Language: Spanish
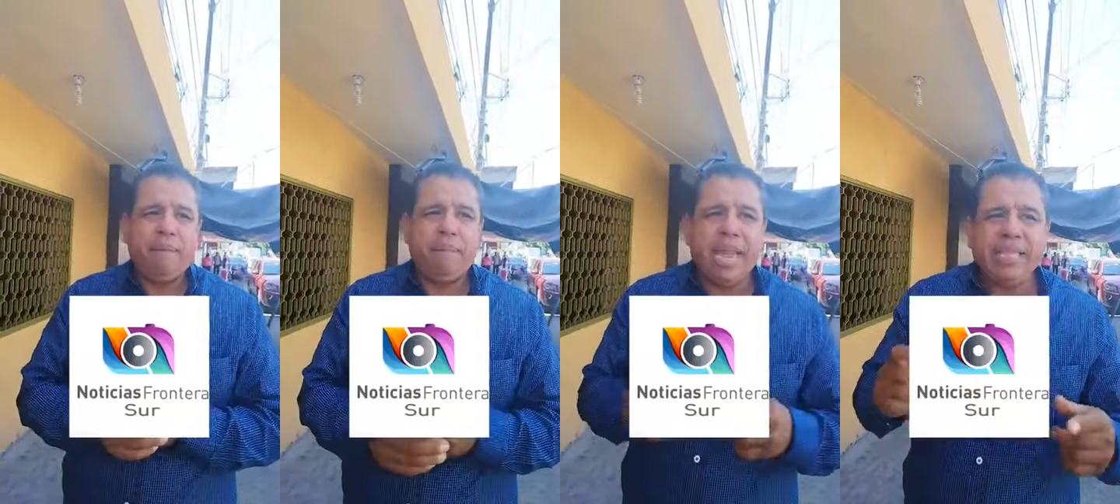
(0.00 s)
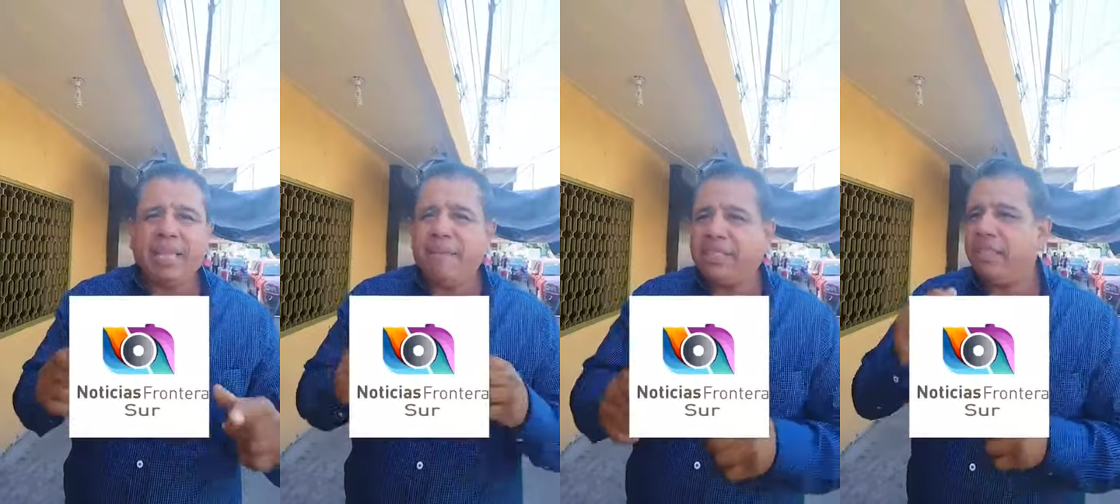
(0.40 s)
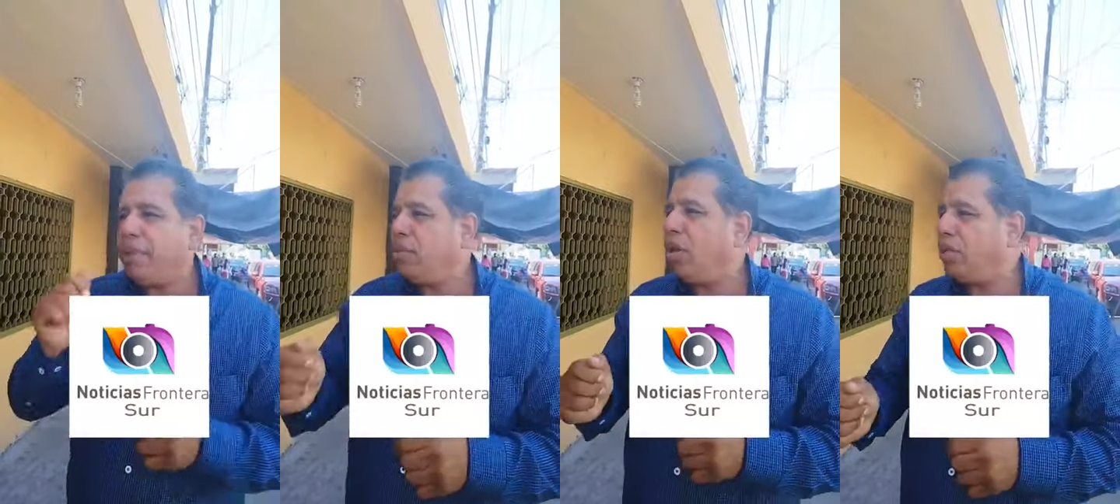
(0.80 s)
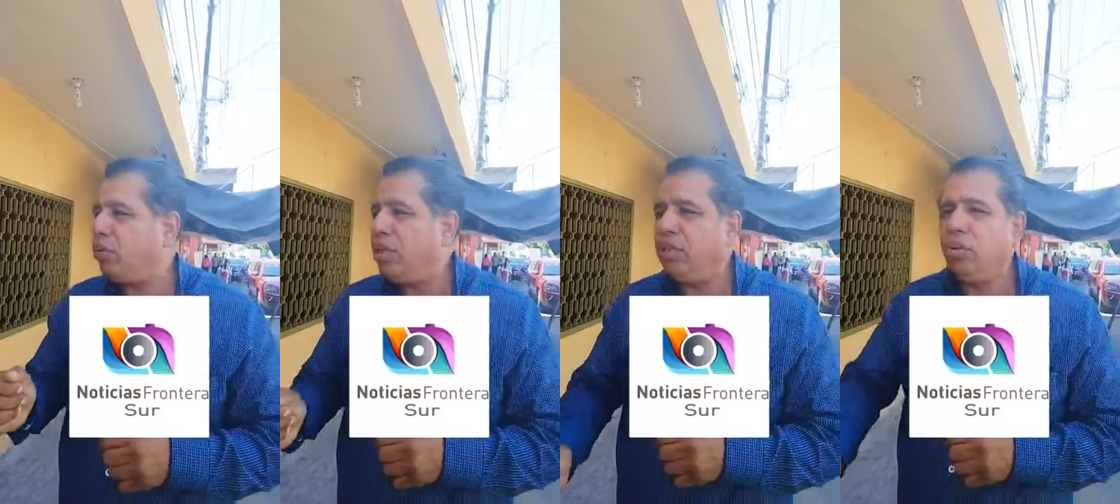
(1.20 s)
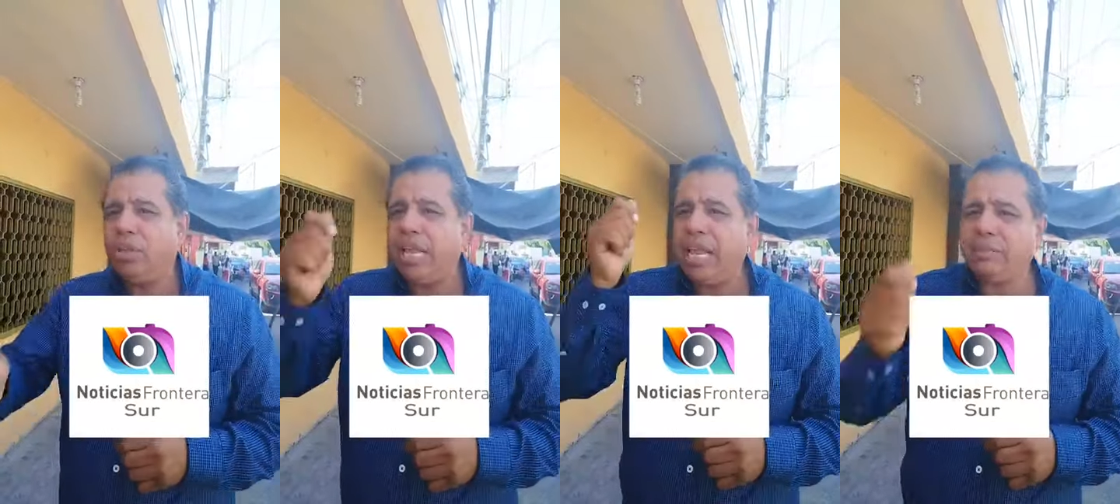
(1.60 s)
20 veces metió la solicitud
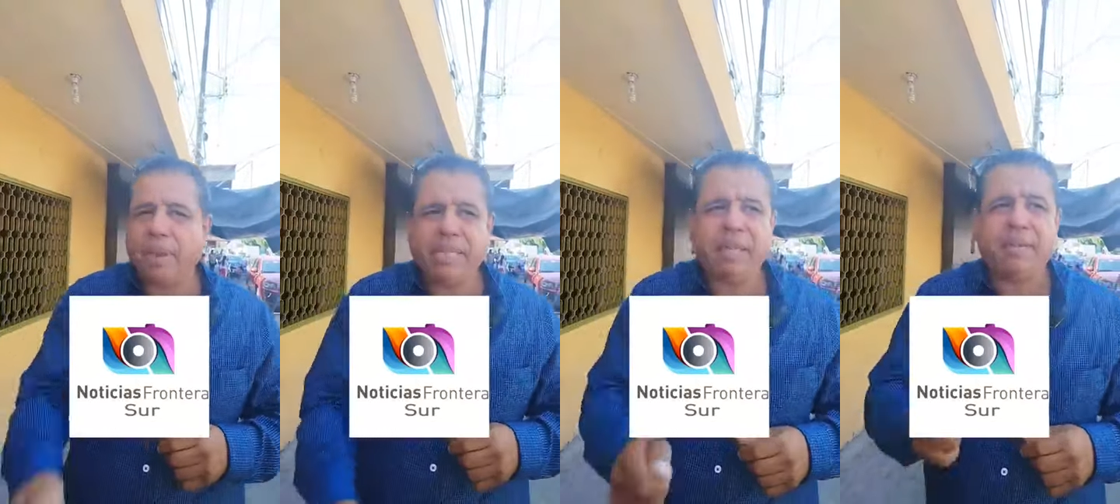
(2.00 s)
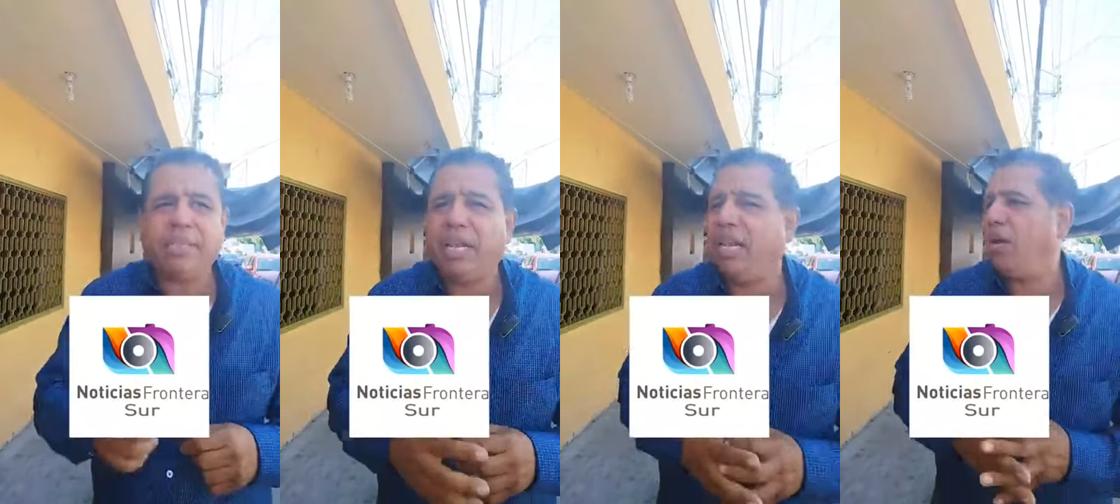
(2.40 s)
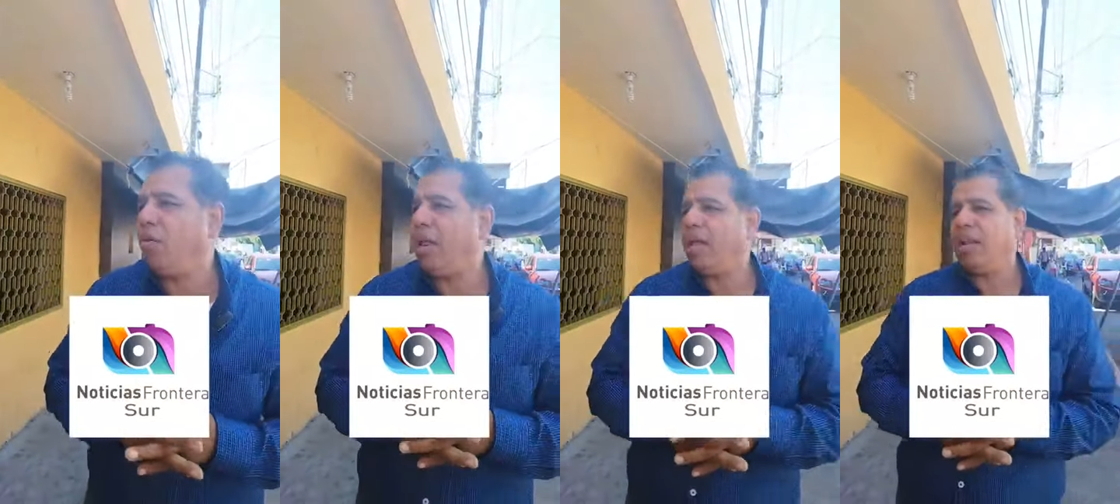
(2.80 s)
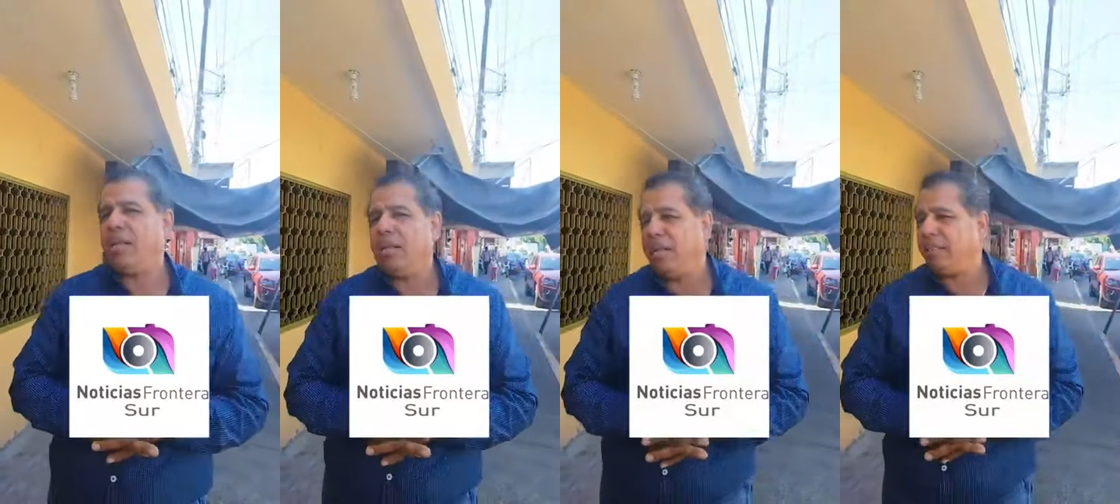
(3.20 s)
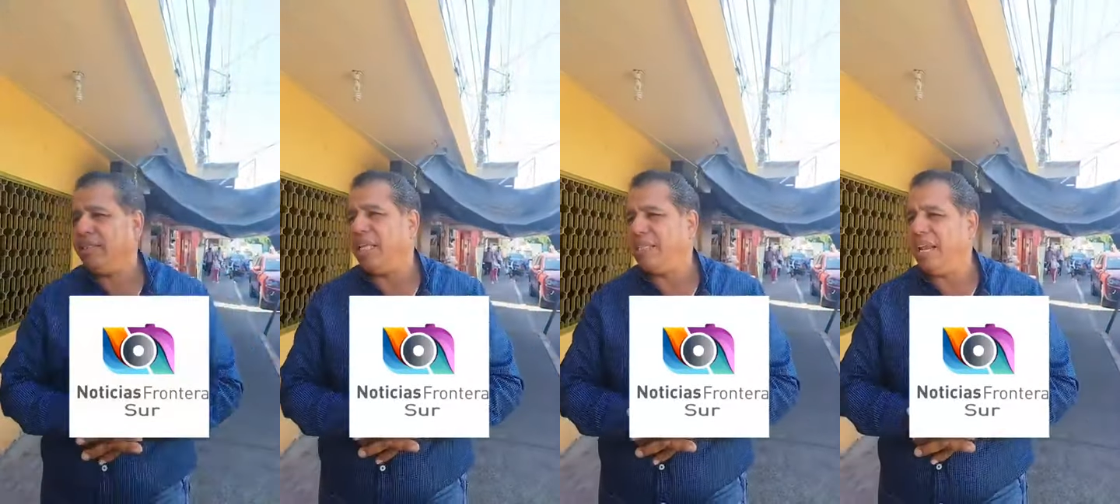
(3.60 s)
y las 20 veces le negó la,
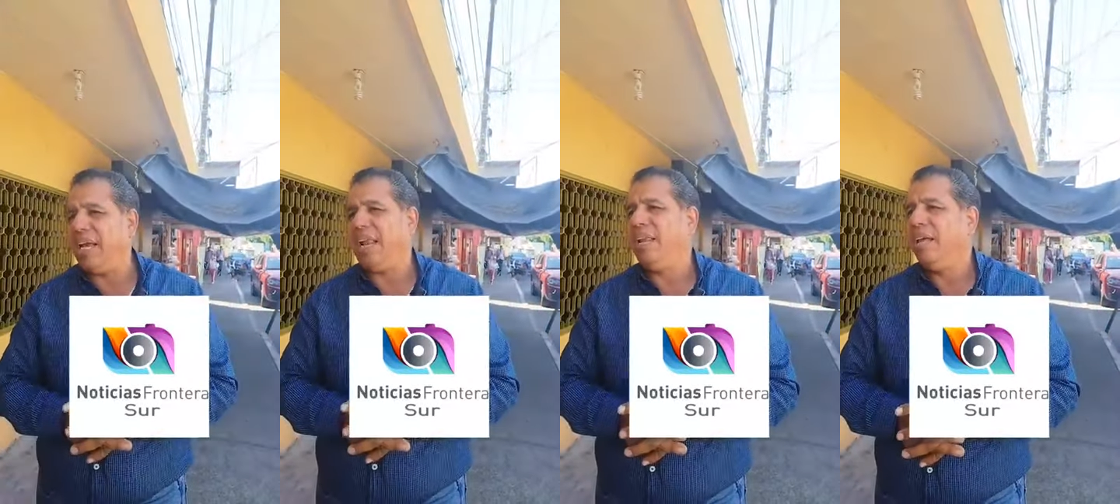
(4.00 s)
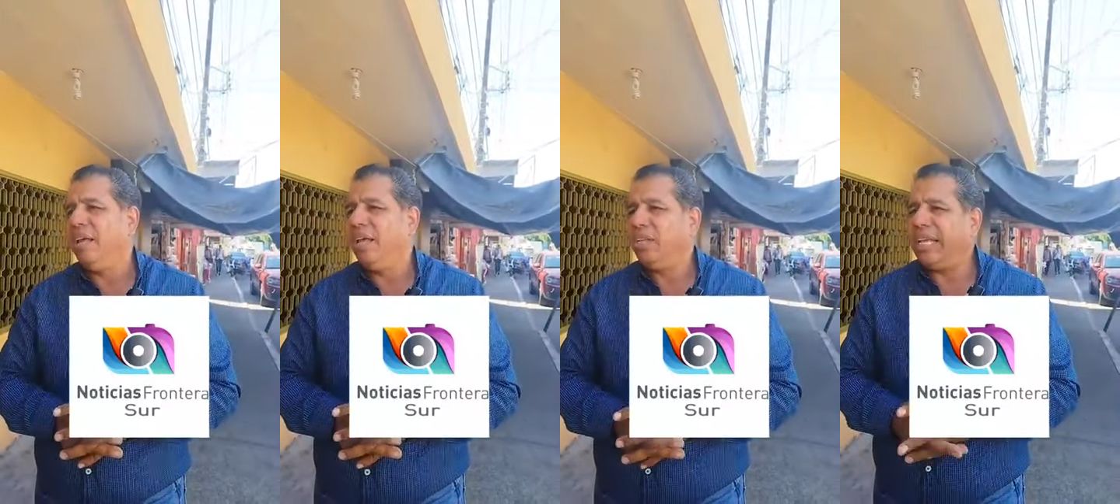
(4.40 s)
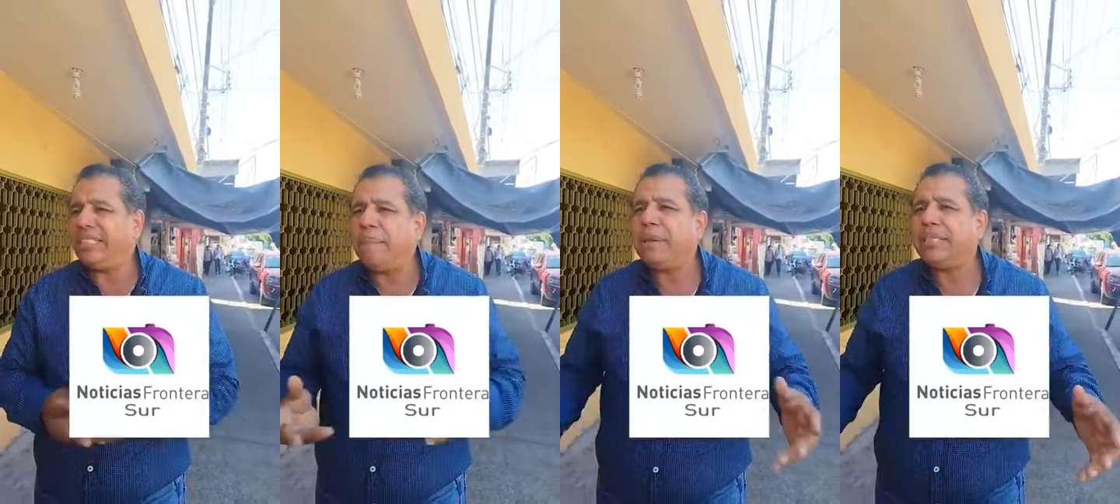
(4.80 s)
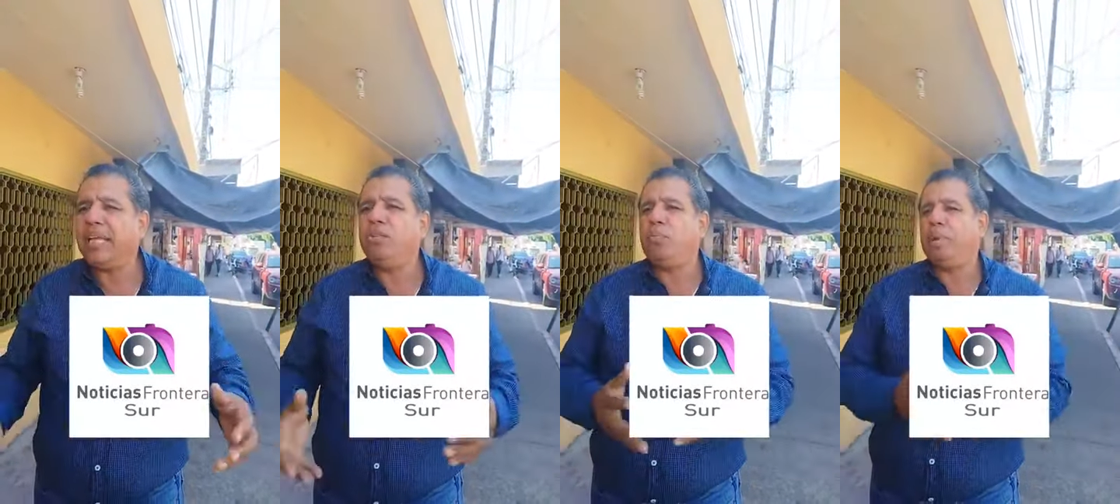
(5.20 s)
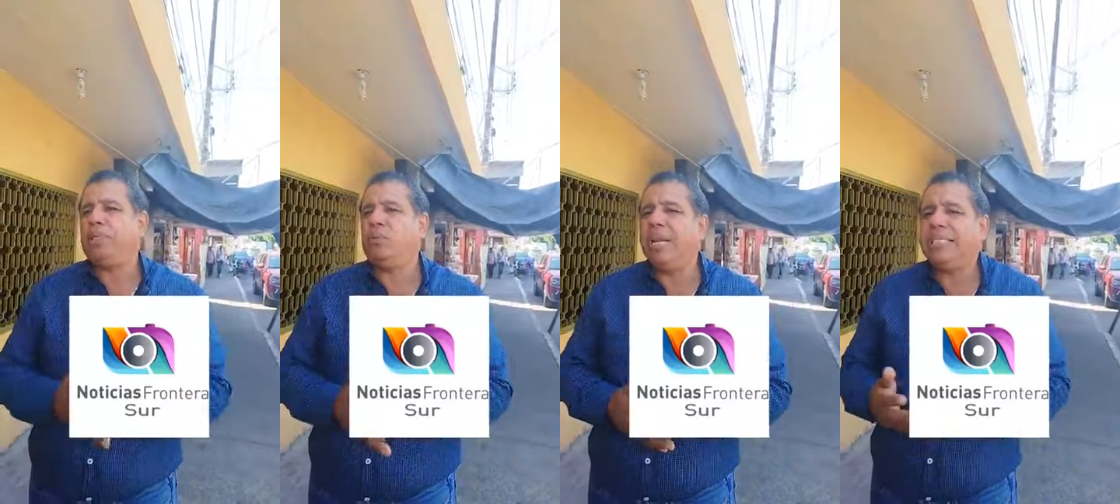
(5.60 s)
asistencia legal. ¿Qué está pasando,
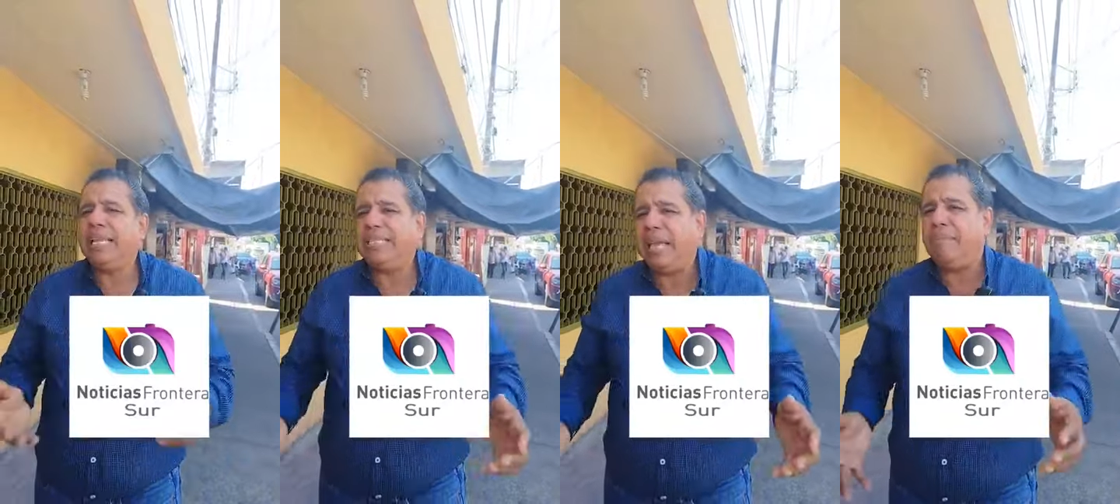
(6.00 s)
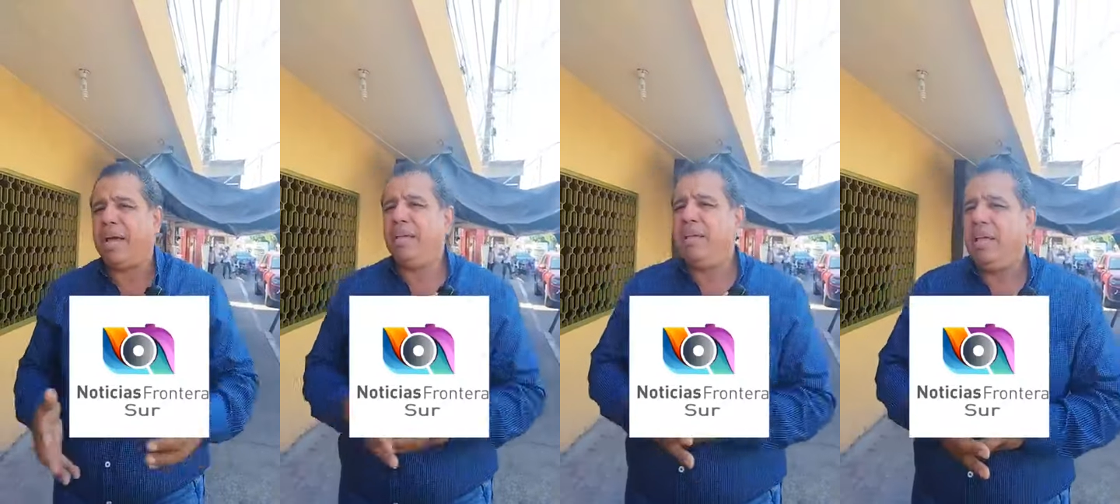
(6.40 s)
pues? ¿Cuál es el tema?